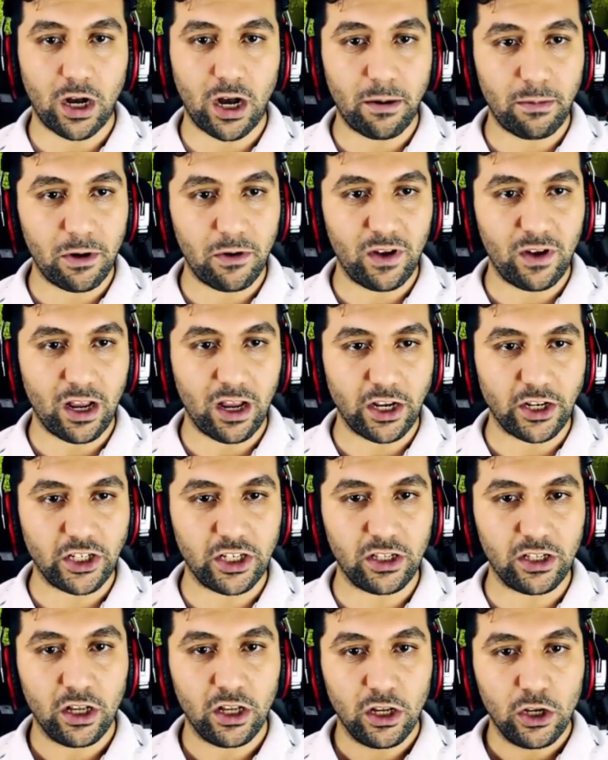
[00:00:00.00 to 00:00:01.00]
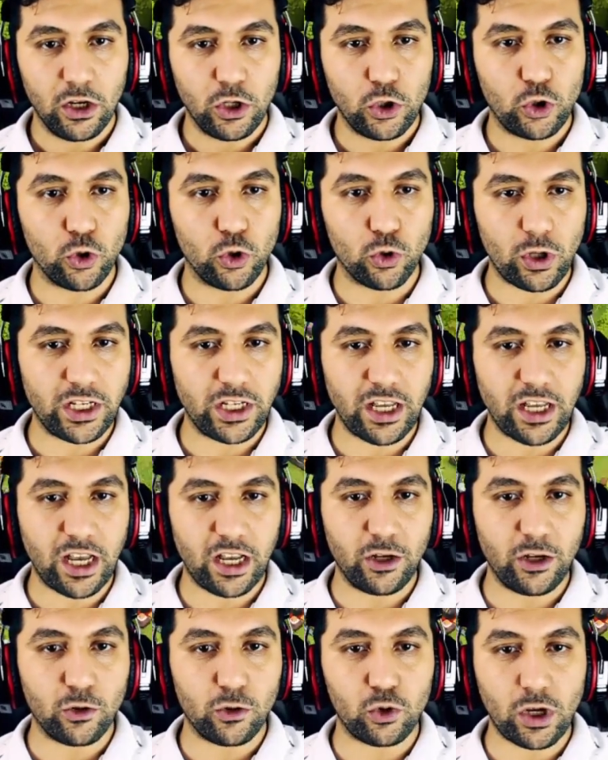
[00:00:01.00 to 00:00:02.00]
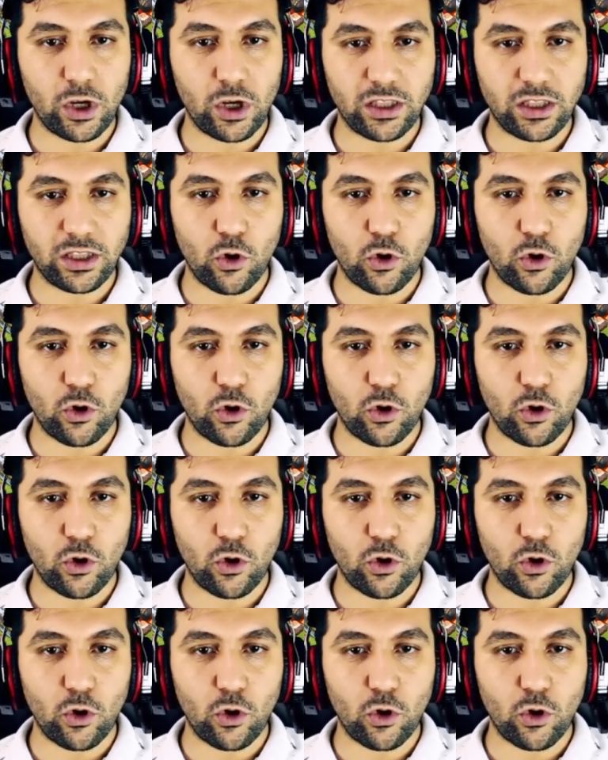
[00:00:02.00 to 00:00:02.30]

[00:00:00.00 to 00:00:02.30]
Ama ve lakin şuradaki yaylı tuzakta